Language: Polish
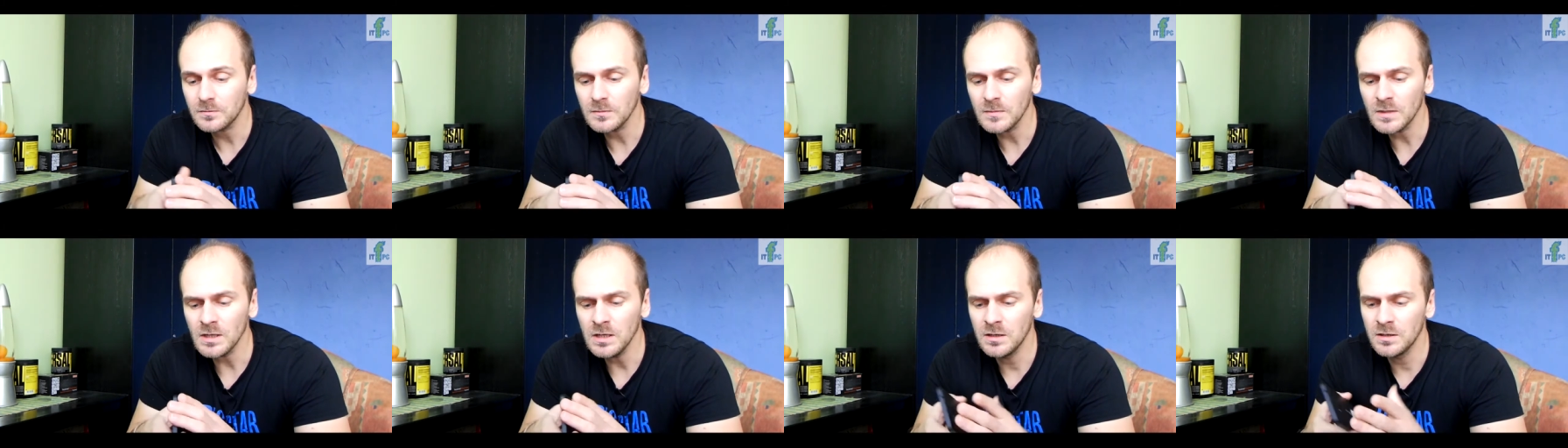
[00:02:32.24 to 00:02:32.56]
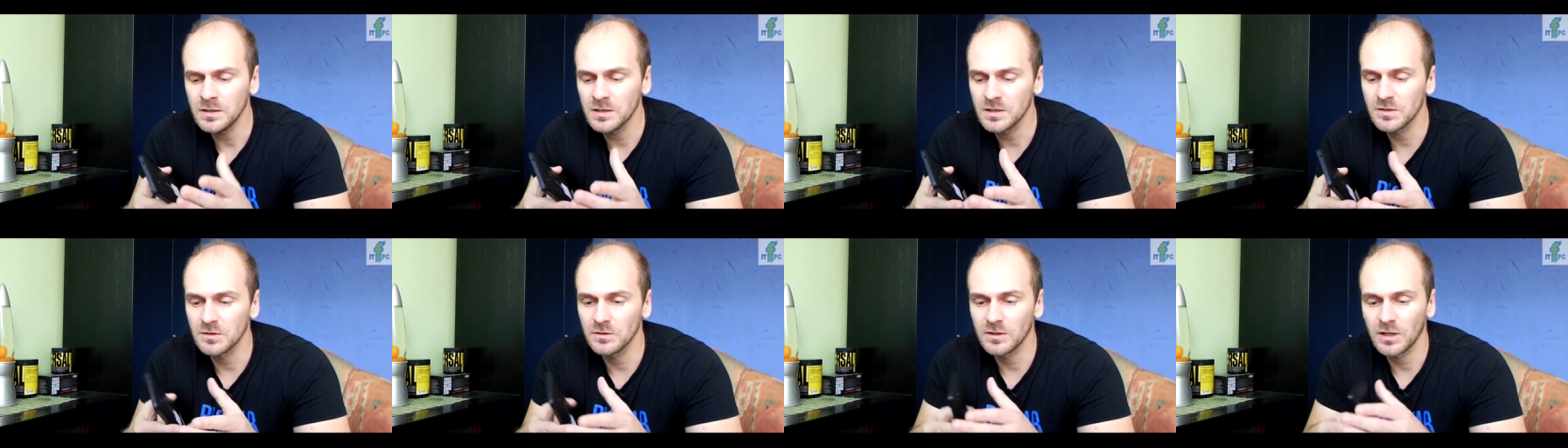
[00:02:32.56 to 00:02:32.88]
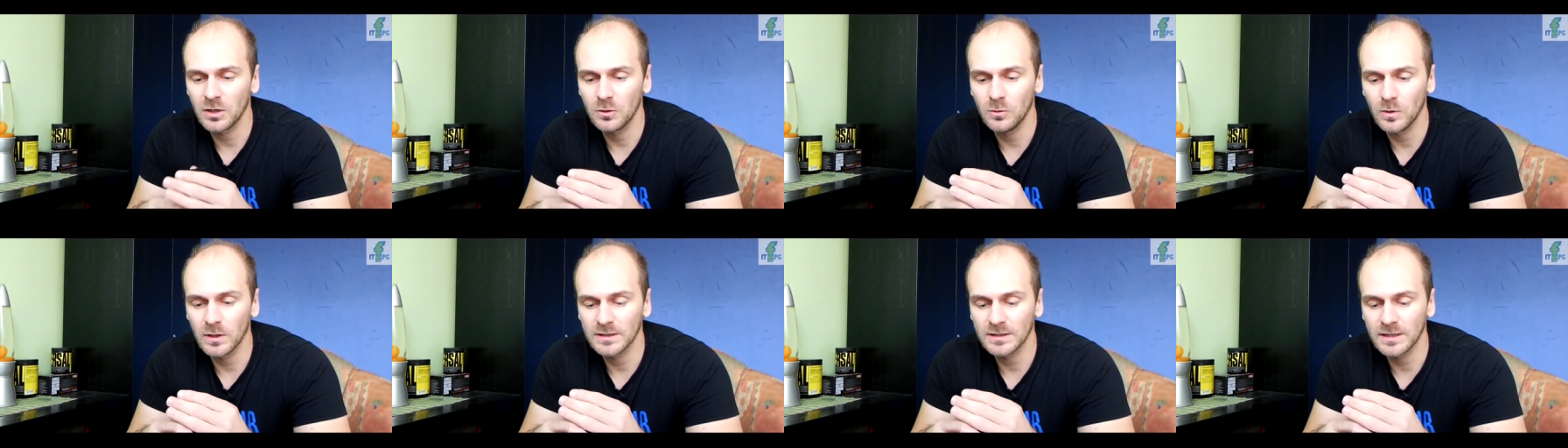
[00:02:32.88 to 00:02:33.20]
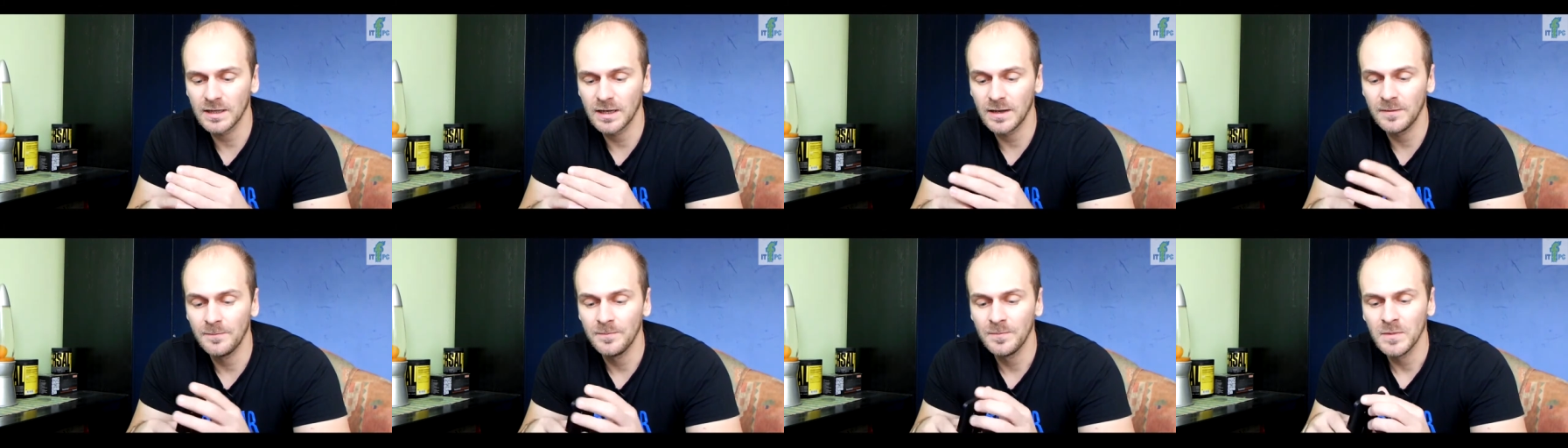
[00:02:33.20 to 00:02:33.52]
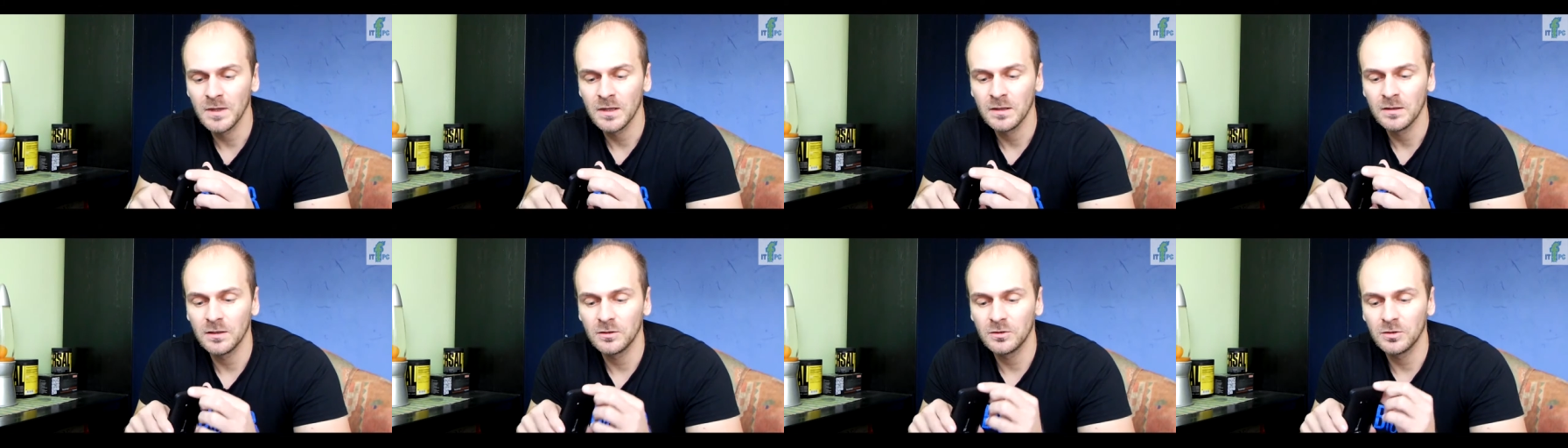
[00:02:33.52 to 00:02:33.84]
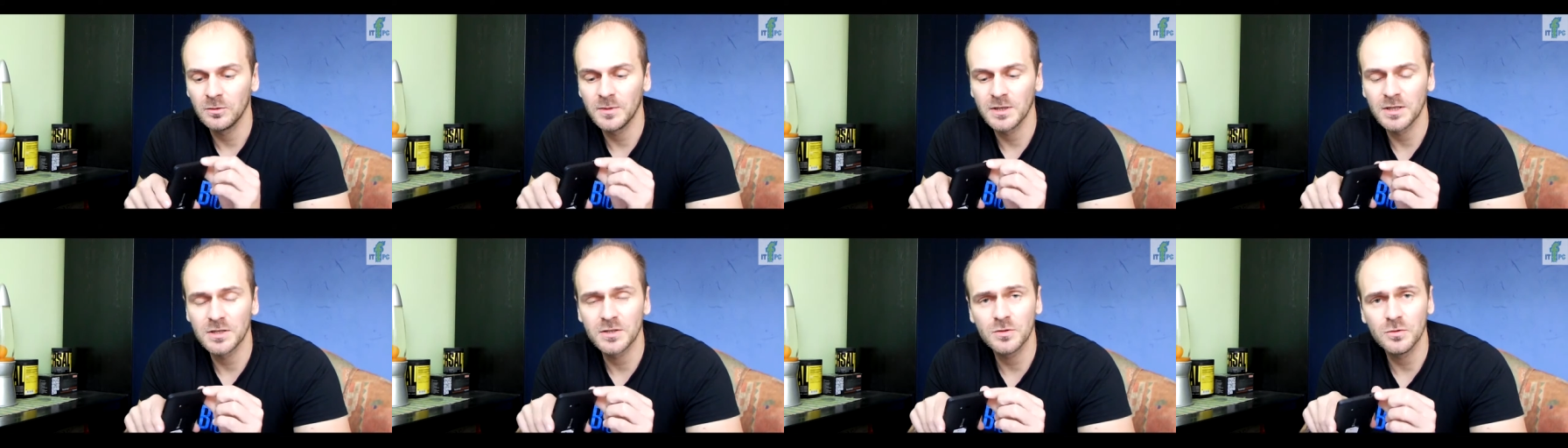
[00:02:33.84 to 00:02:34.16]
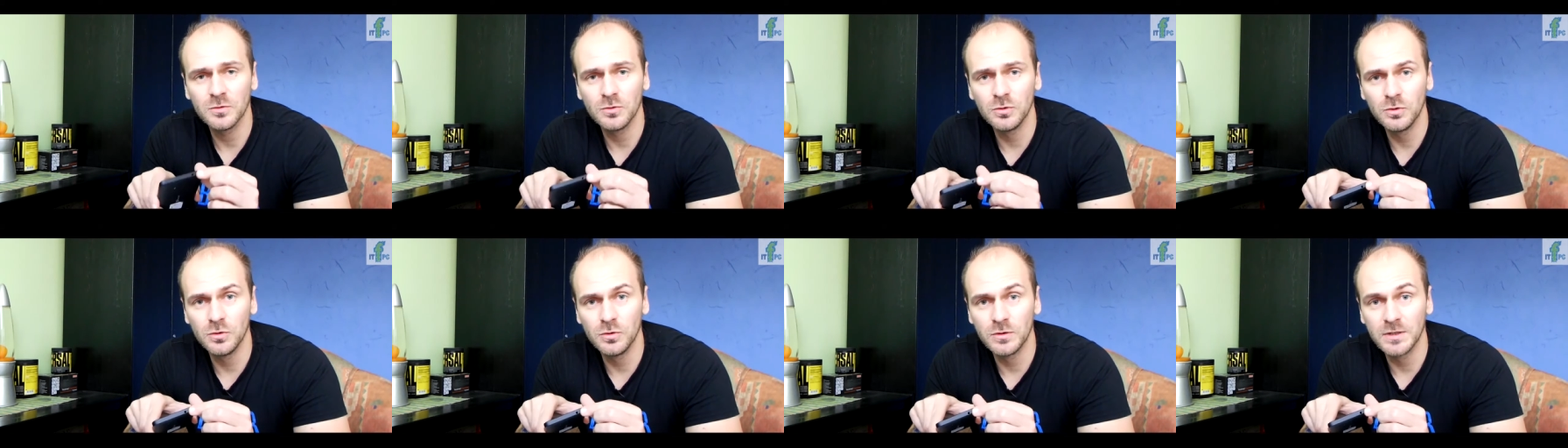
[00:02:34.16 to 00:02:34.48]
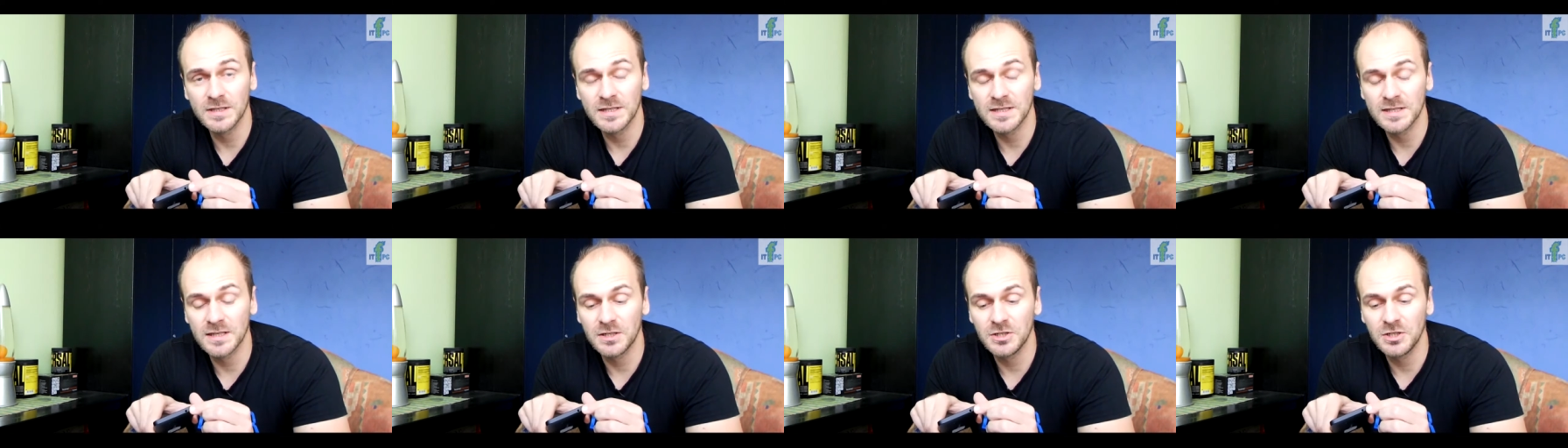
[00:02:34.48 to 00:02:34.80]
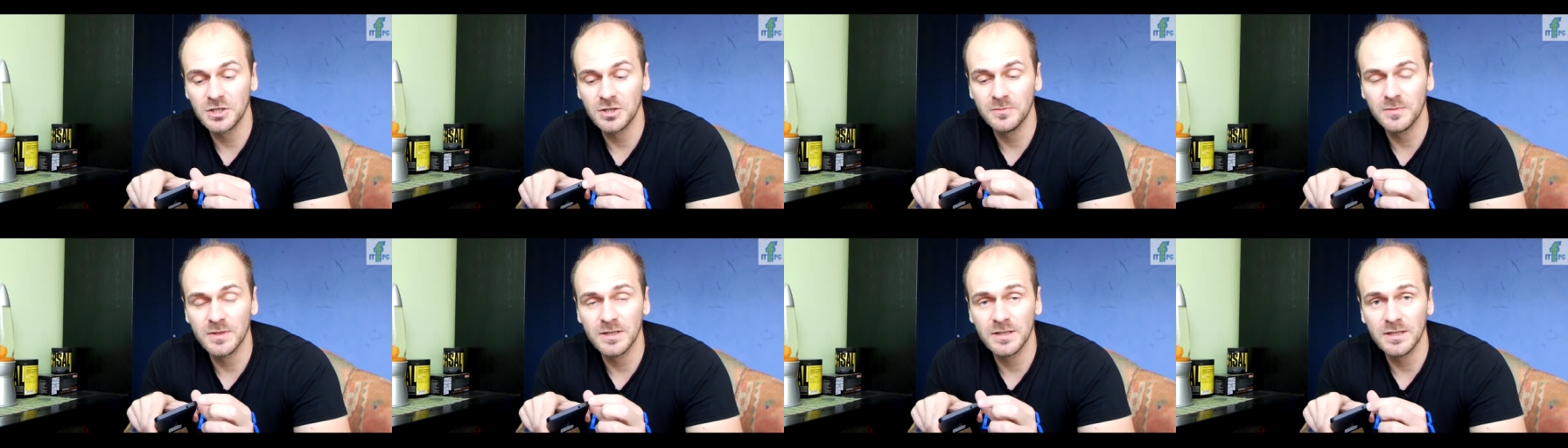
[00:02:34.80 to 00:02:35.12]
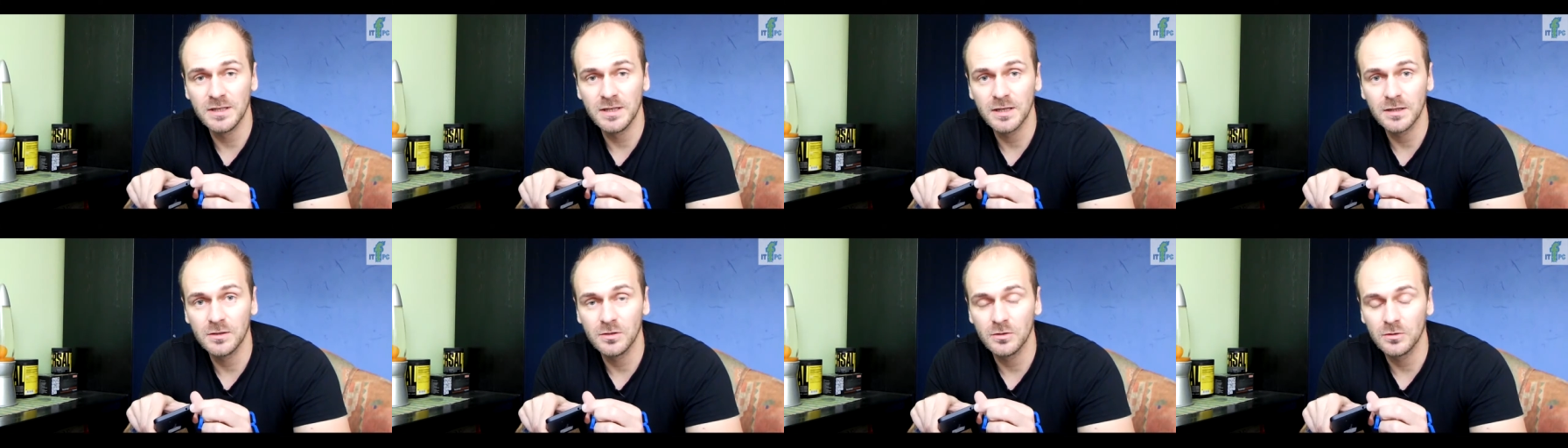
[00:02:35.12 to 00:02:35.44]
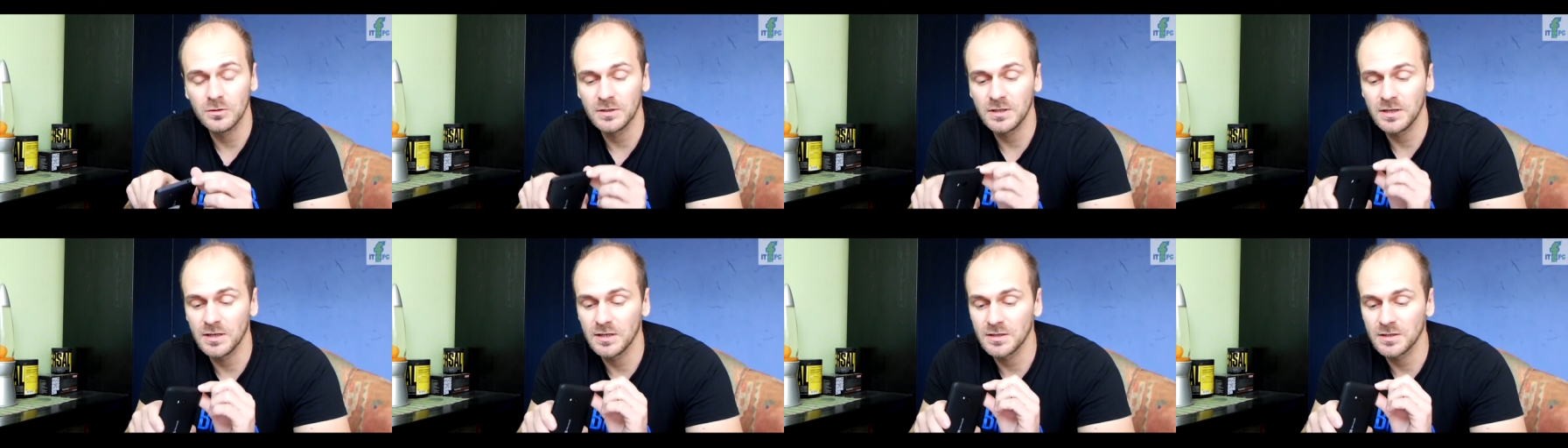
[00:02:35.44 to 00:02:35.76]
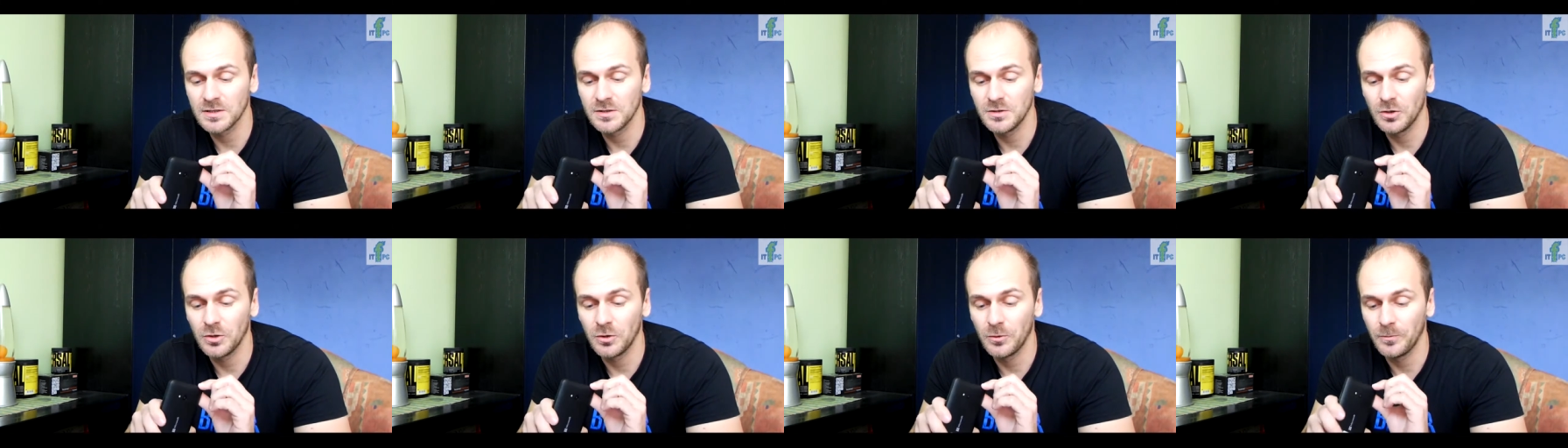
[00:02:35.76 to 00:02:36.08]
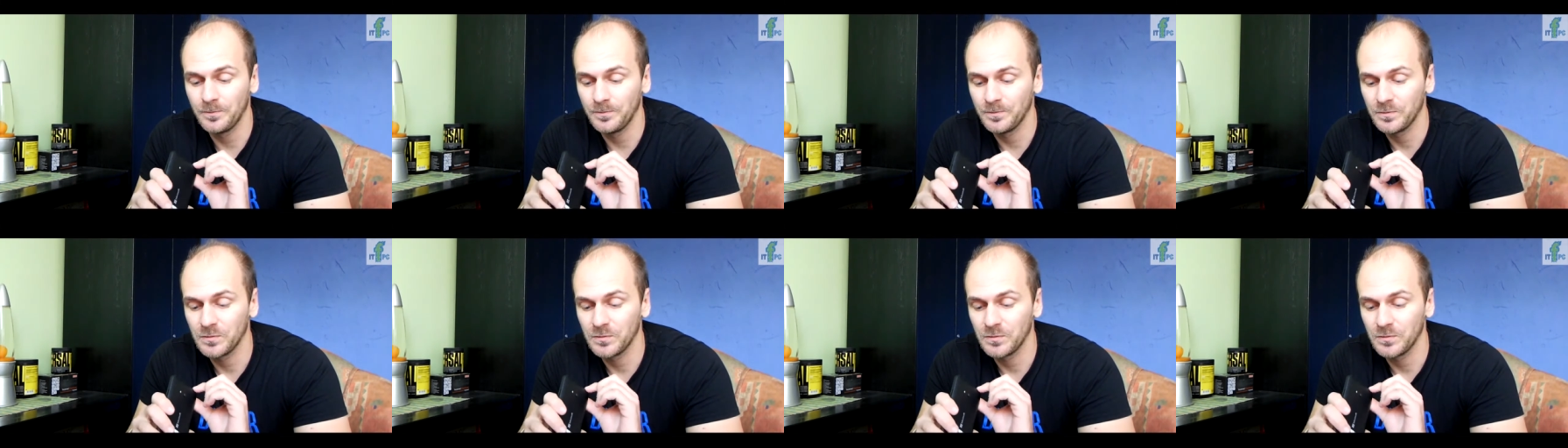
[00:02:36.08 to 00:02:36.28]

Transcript: jest ona gładka, natomiast u góry znajdziemy jedno gniazdo